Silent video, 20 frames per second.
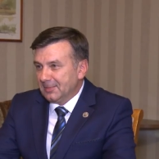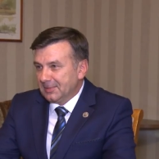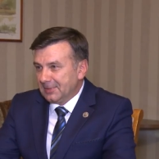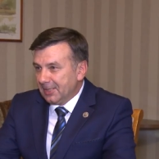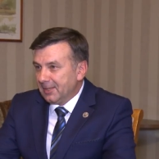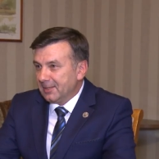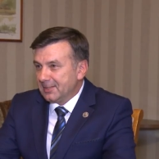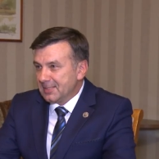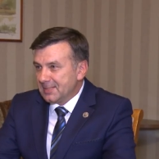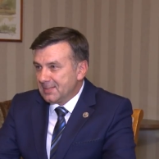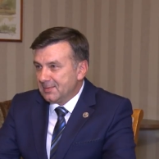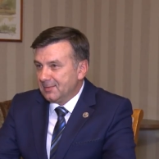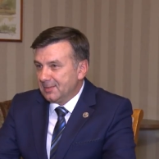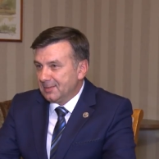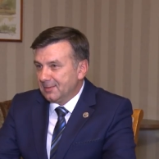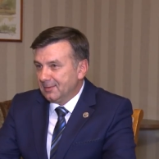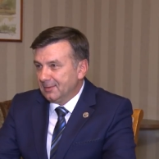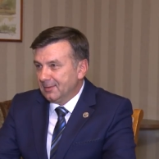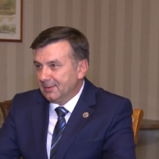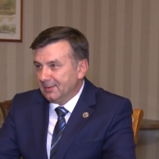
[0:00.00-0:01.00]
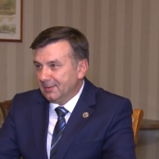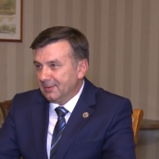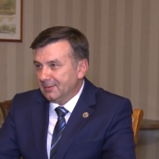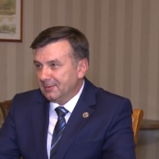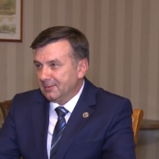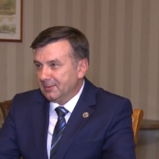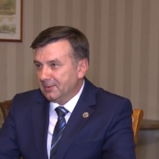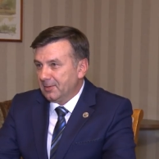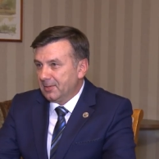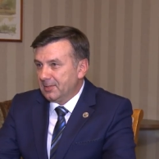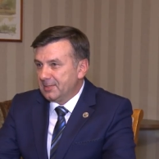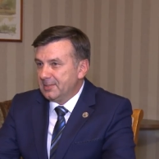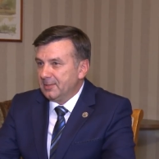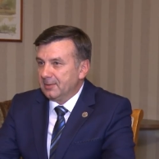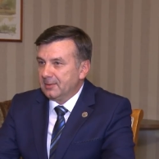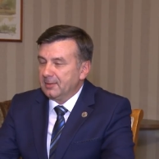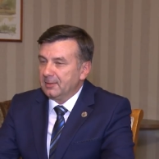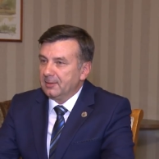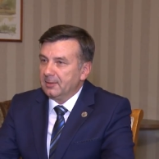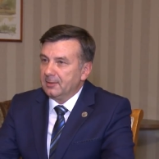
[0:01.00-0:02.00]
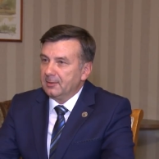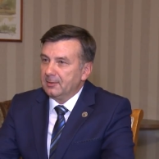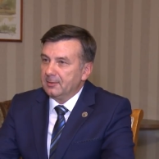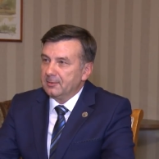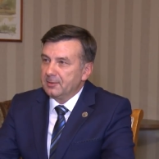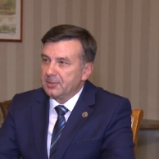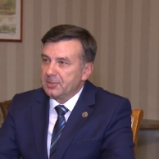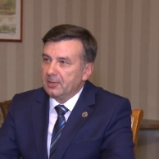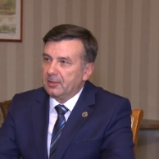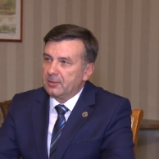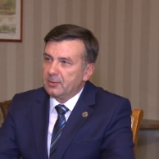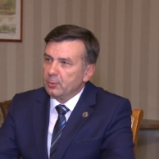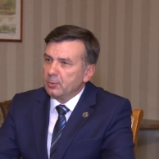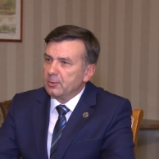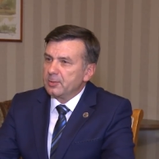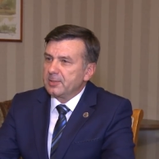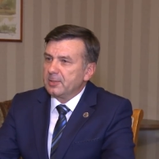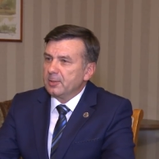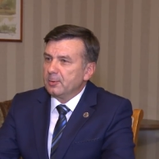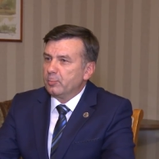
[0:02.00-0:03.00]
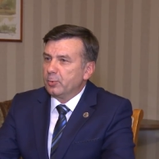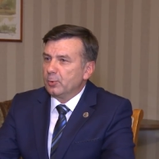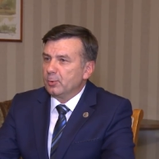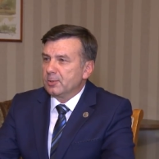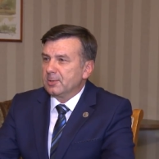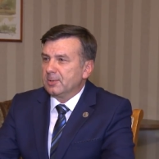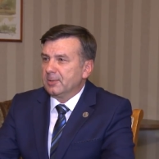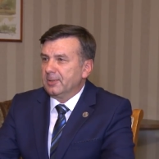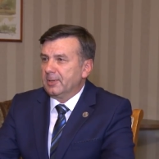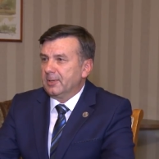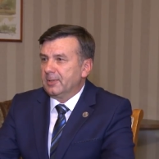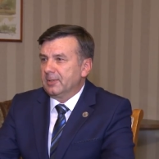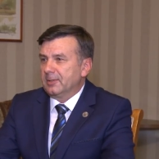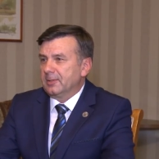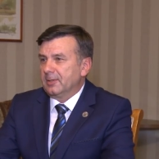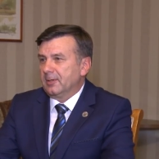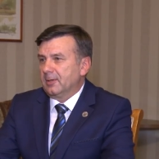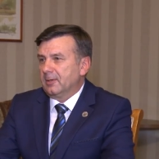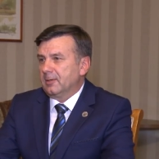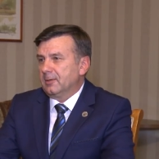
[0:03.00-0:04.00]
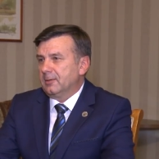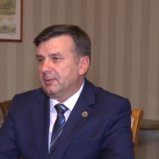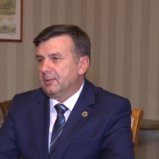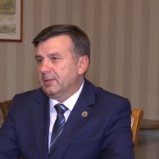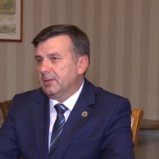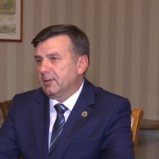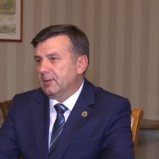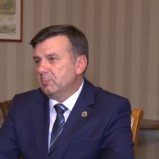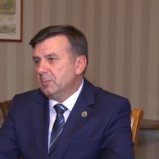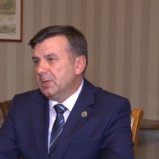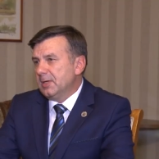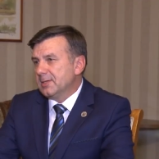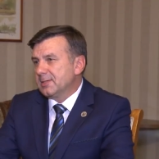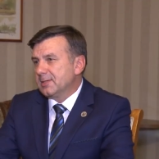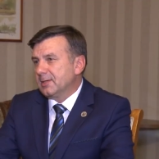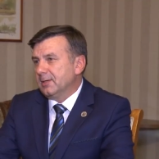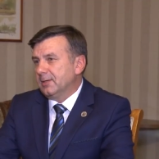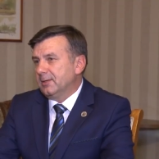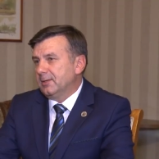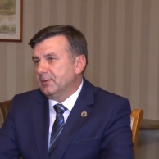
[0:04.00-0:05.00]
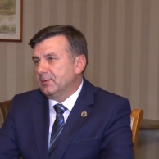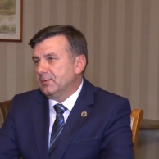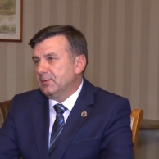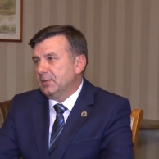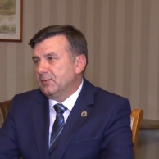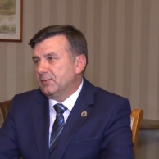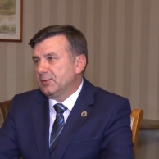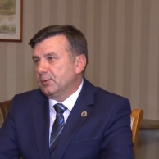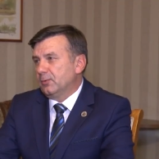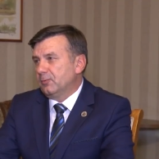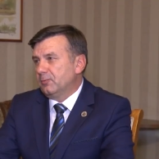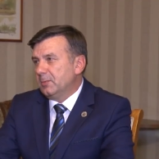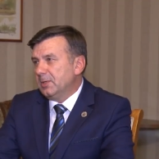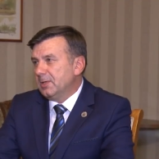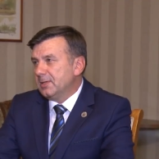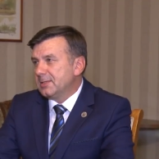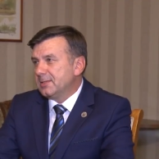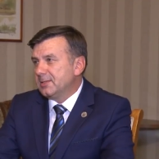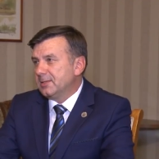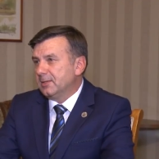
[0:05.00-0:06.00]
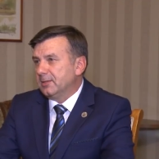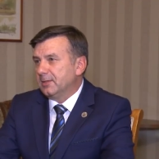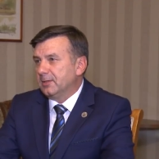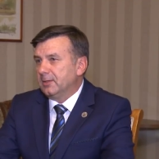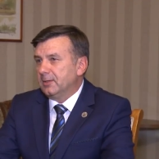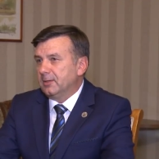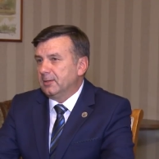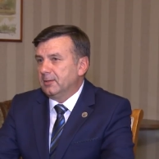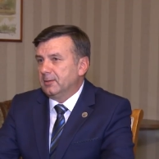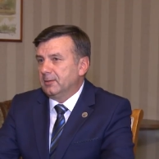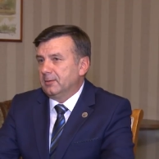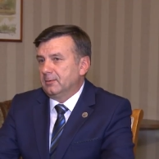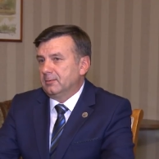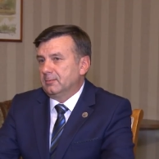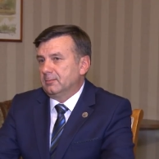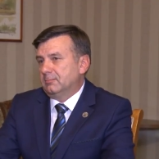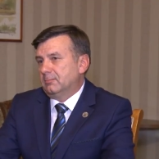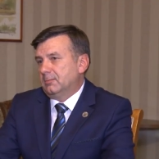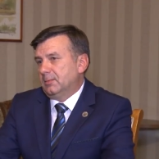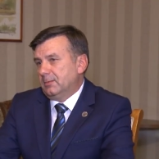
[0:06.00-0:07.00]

да, действительно, где-то шахтерское прошлое, где-то и армейское, и, и все вместе, и